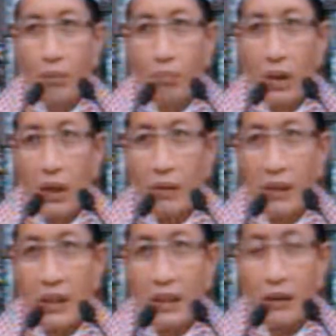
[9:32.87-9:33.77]
melalui
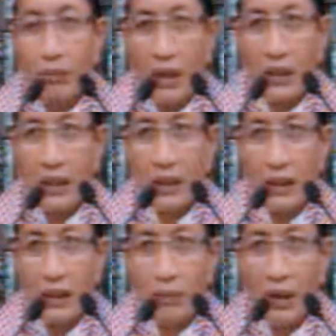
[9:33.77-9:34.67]

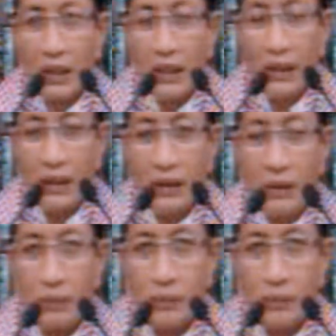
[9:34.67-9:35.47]
kenikmatan-kenikmatan ini.